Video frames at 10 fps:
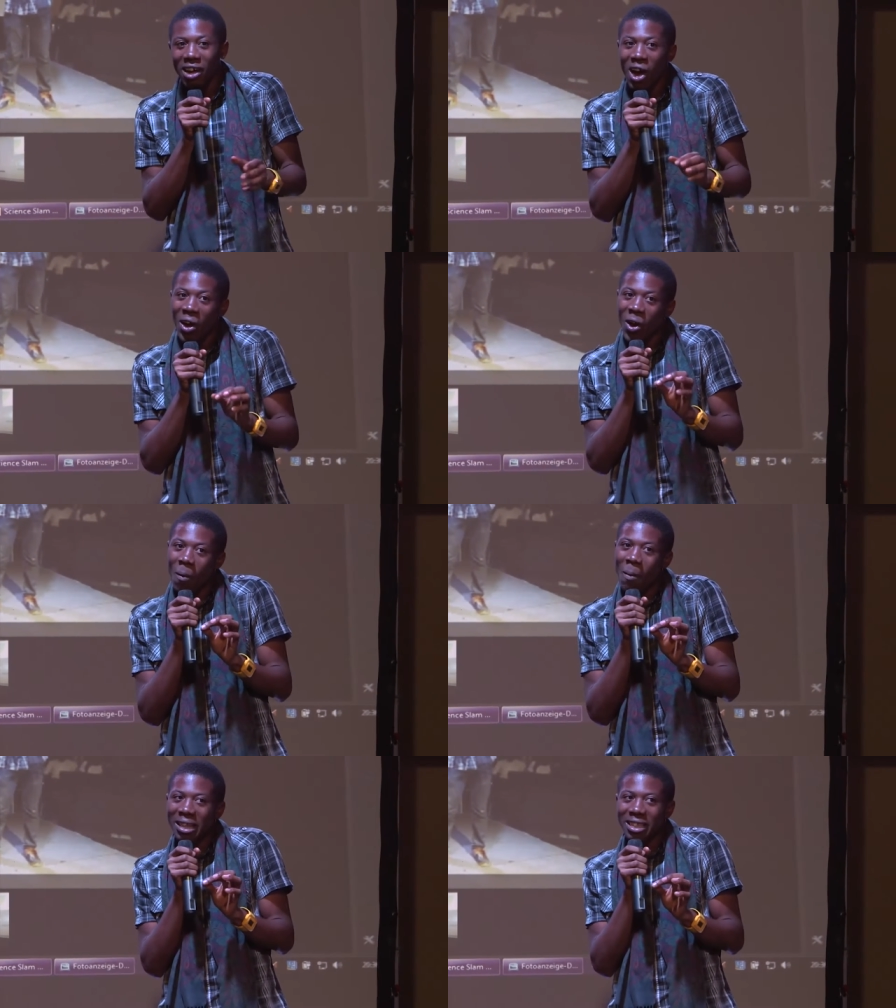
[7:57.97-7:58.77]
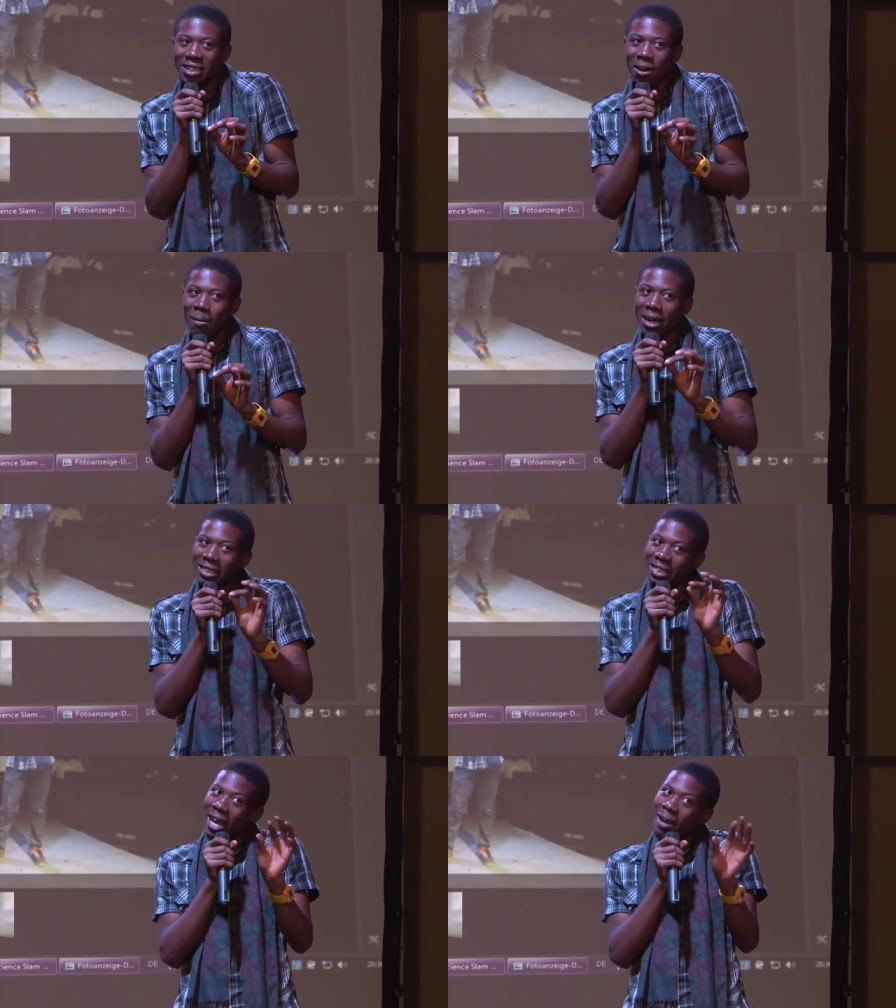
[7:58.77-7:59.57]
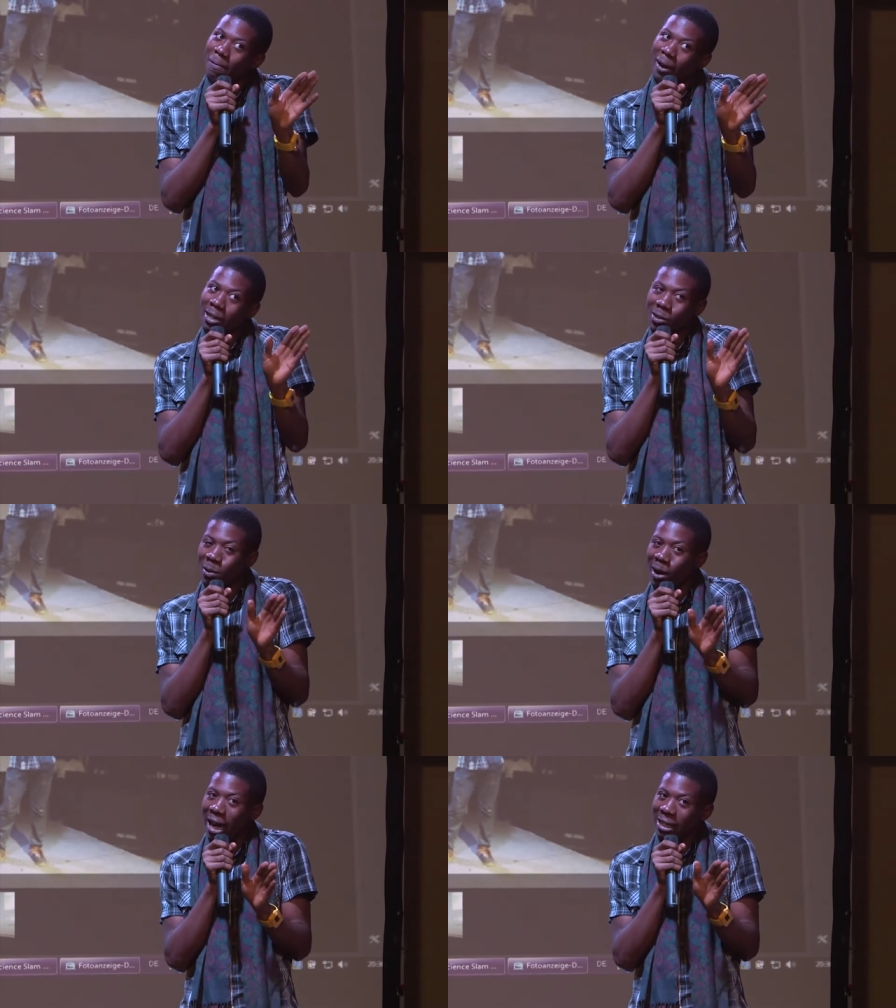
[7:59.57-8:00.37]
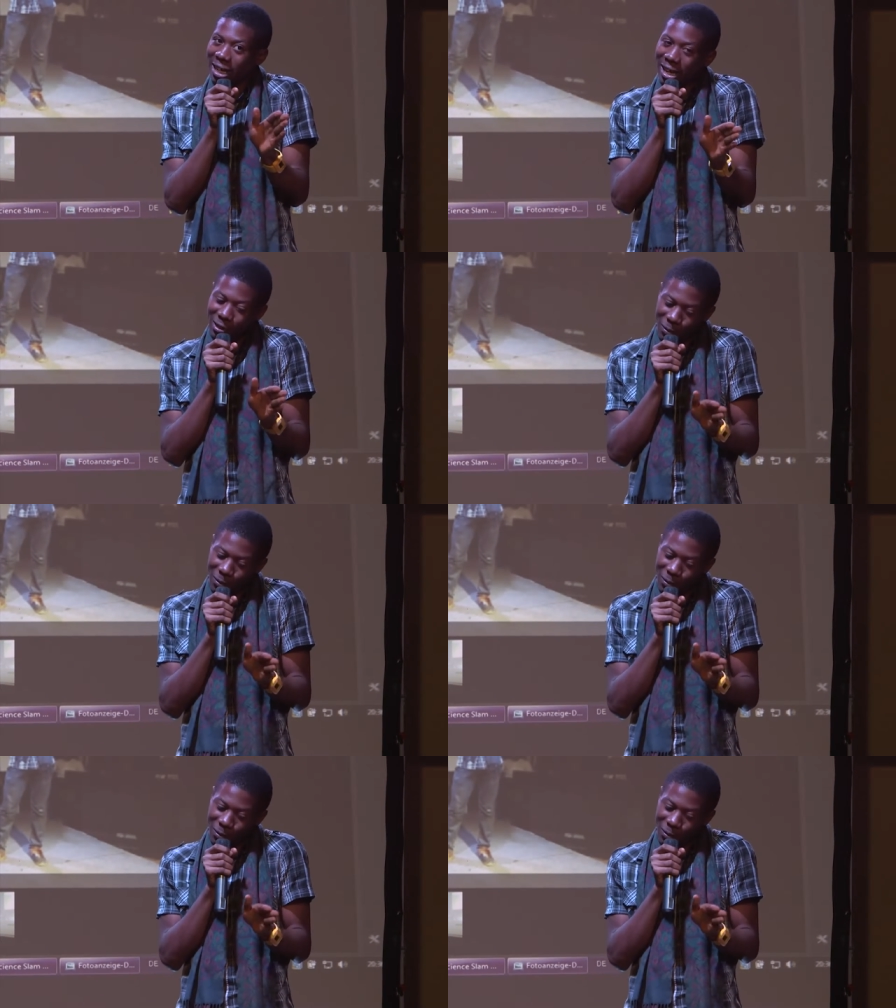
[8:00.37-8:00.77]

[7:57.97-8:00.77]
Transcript: quand on augmente seulement 5 francs sur l'argent du